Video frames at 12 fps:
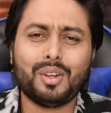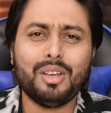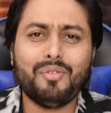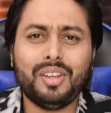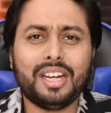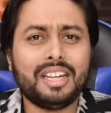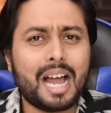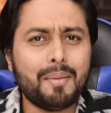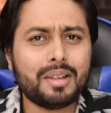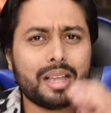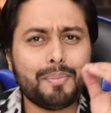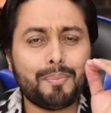है क्योंकि
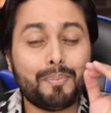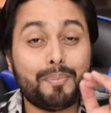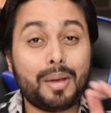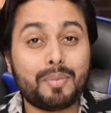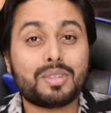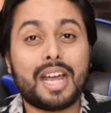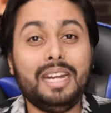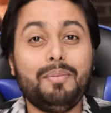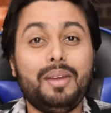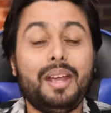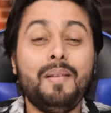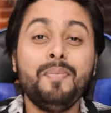वियतनाम के
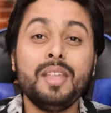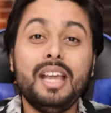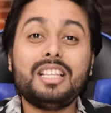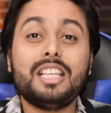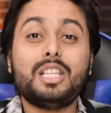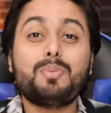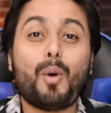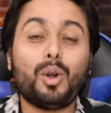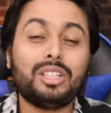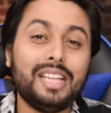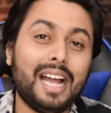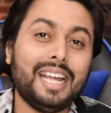वेबसाइट में इसे
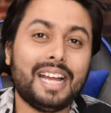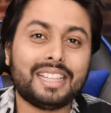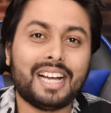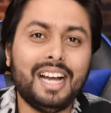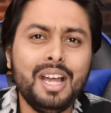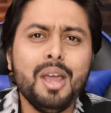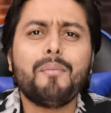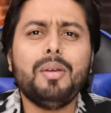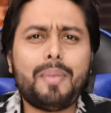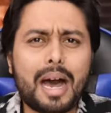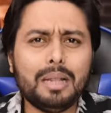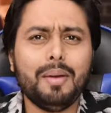स्पॉट किया गया था
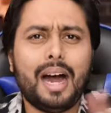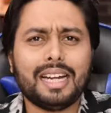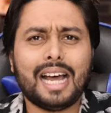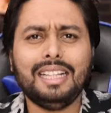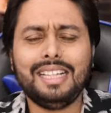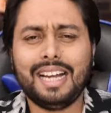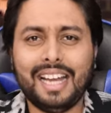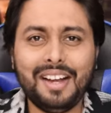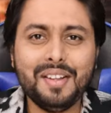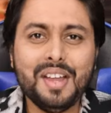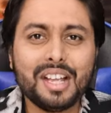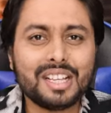फिर बाद में हटा दिया
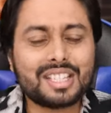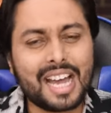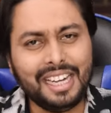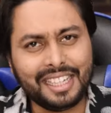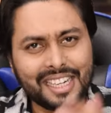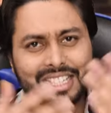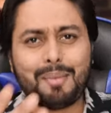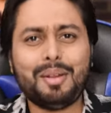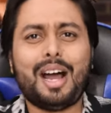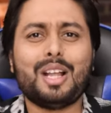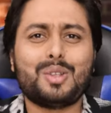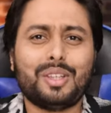गया कि साइड डिटेल
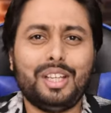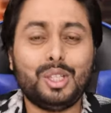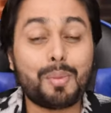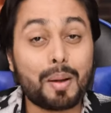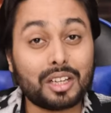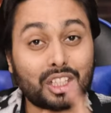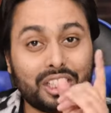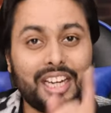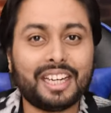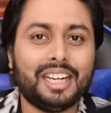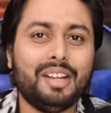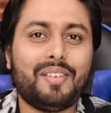सामने आ चुकी जो मैं आपके साथ
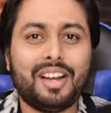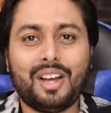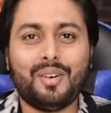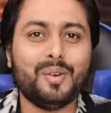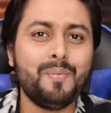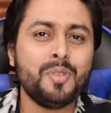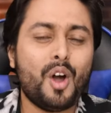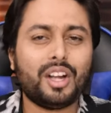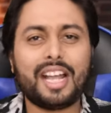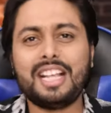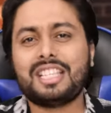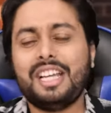शेयर करने वाला हूँ
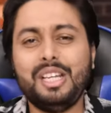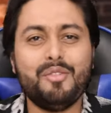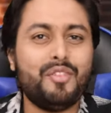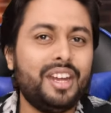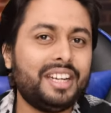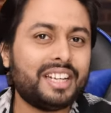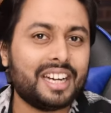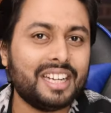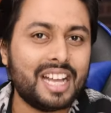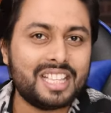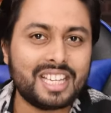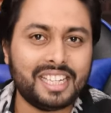और क्या इसके लिए वेट करना